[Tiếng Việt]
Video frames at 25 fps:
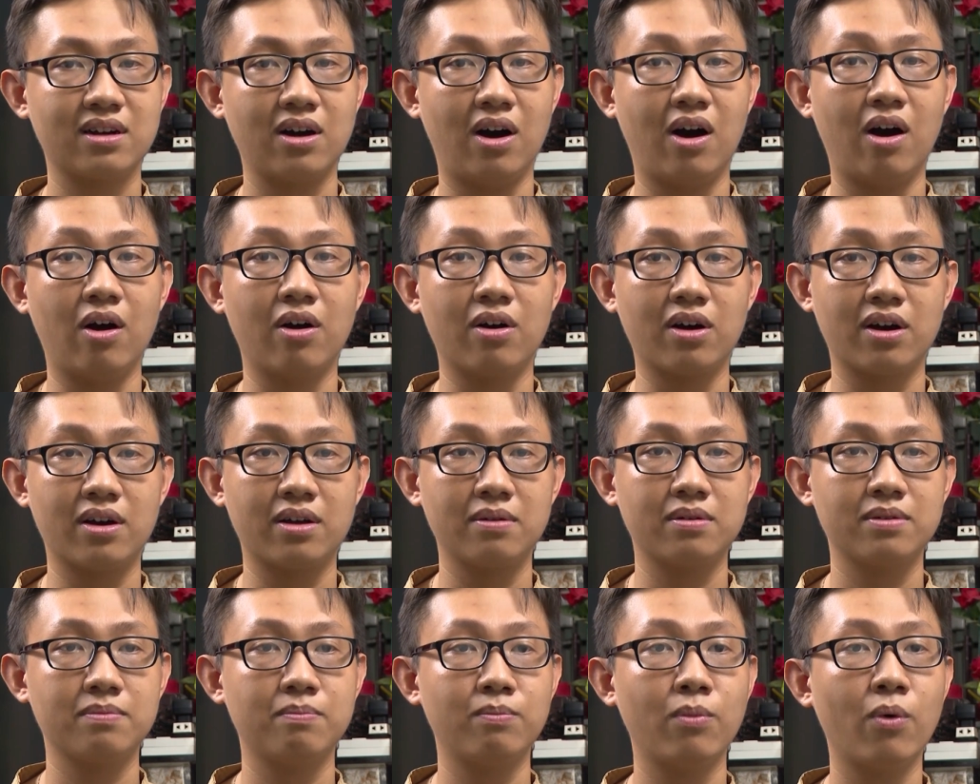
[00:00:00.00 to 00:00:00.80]
Còn
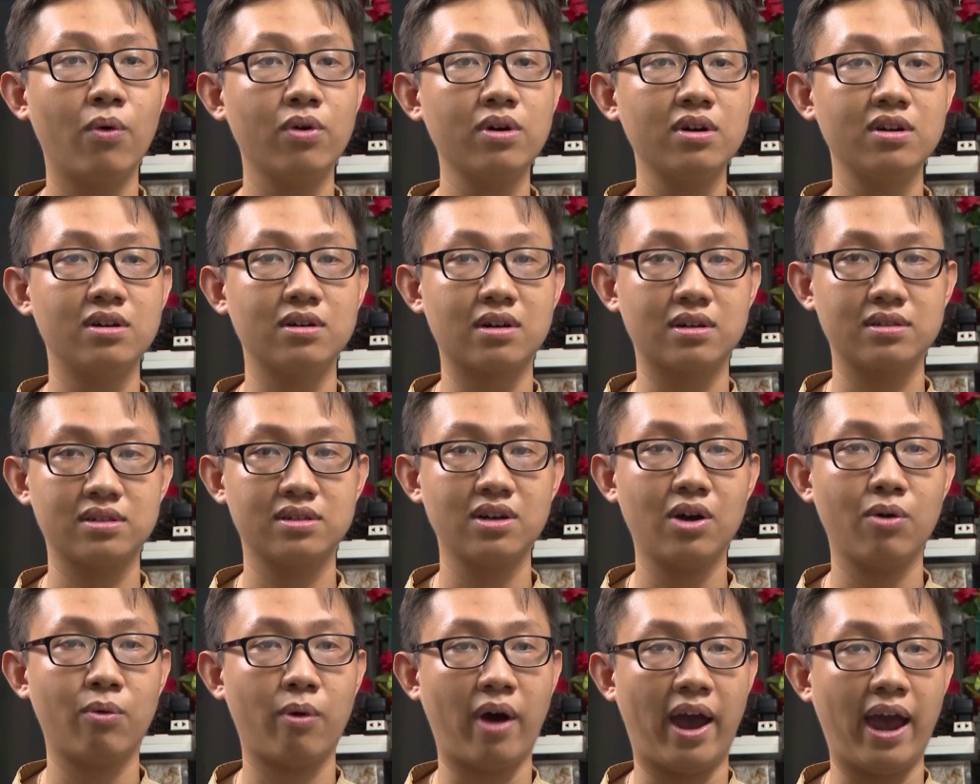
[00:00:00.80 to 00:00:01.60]
muốn được
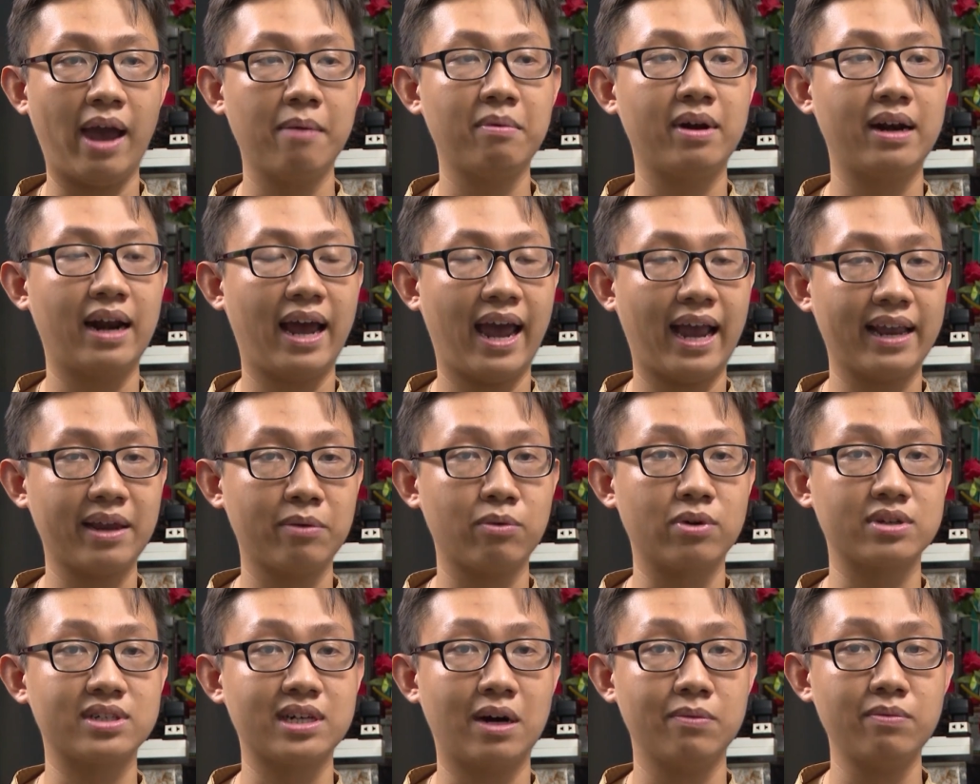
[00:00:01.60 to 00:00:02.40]
sức khỏe, bình
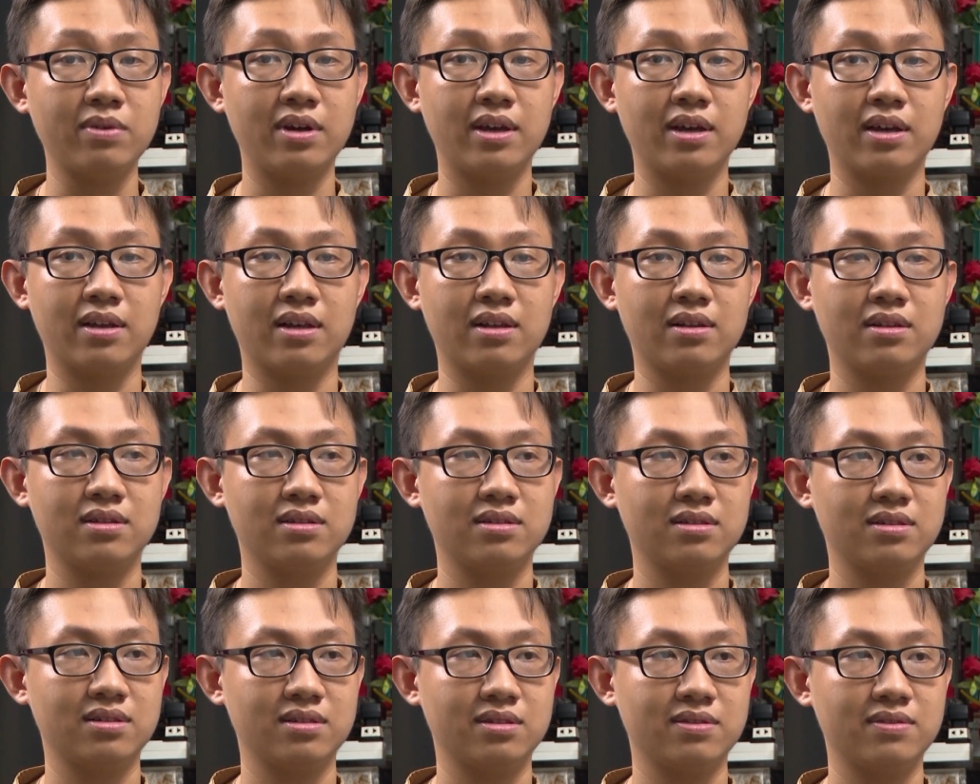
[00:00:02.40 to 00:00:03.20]
an trong cuộc sống thì
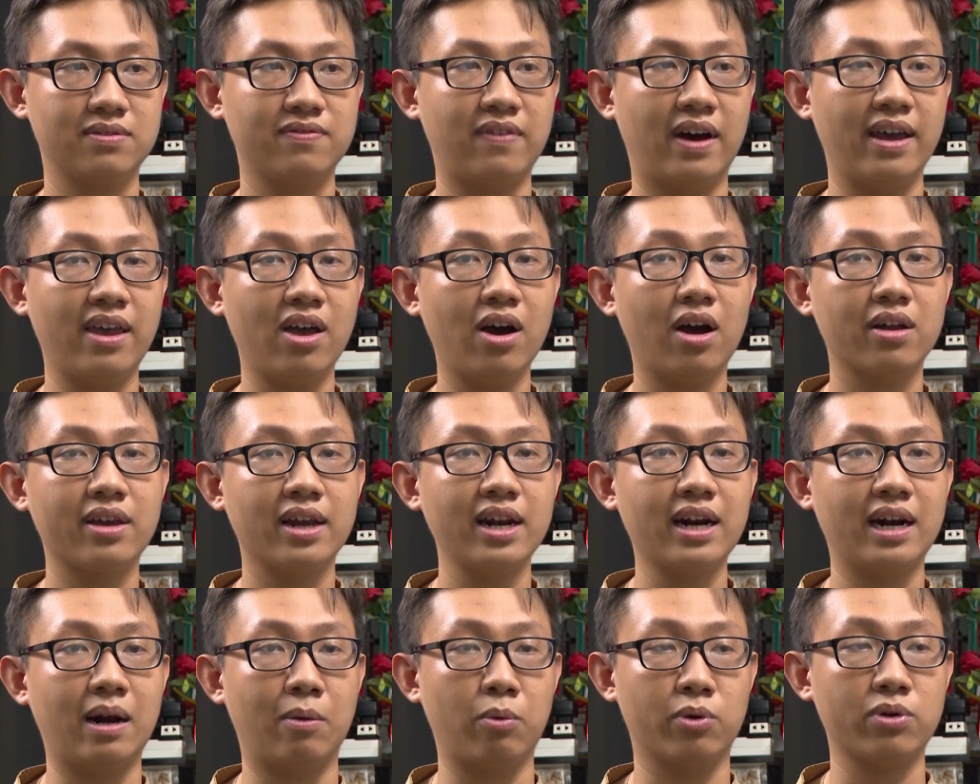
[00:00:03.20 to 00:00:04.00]
phải
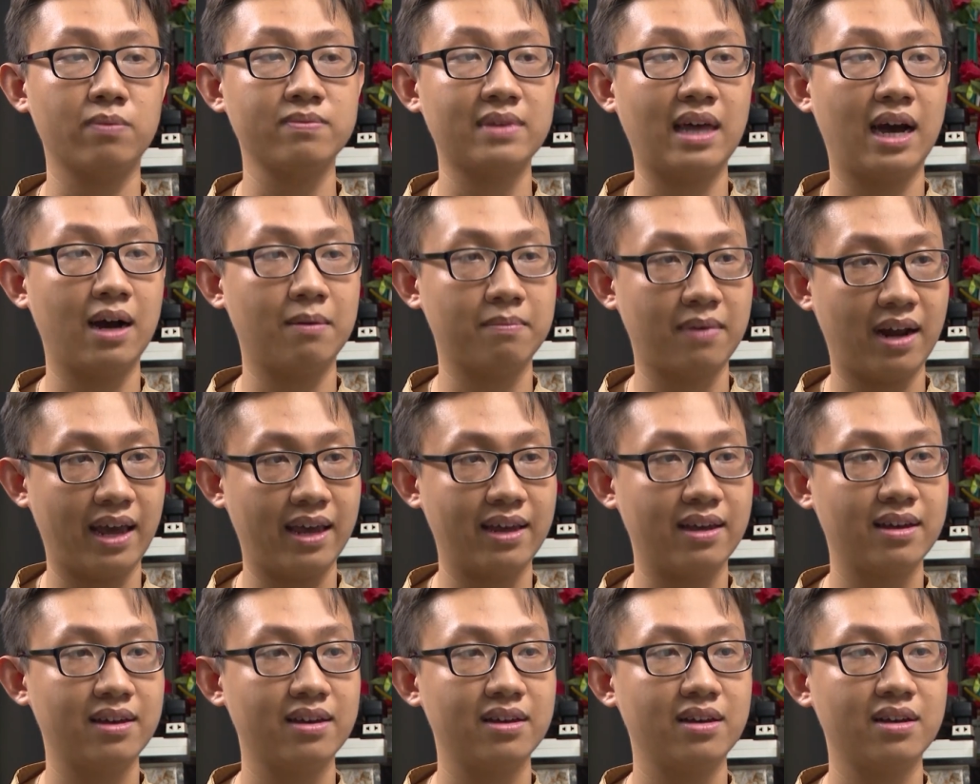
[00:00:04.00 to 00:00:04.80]
do chính hành động của chúng ta hôm
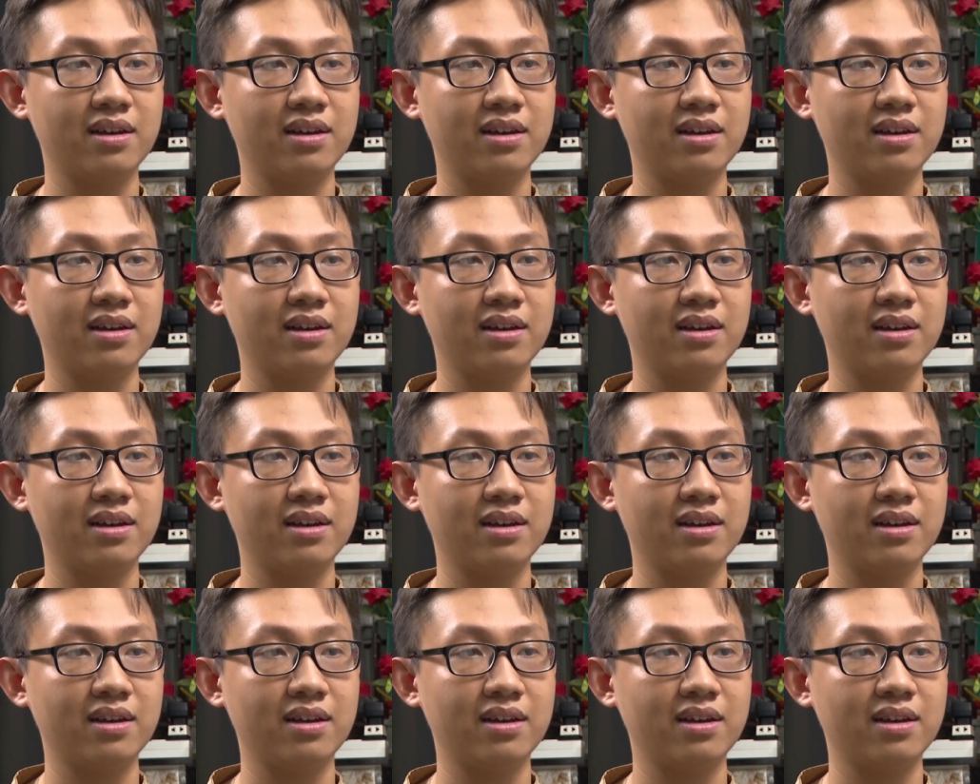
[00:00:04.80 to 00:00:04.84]
nay.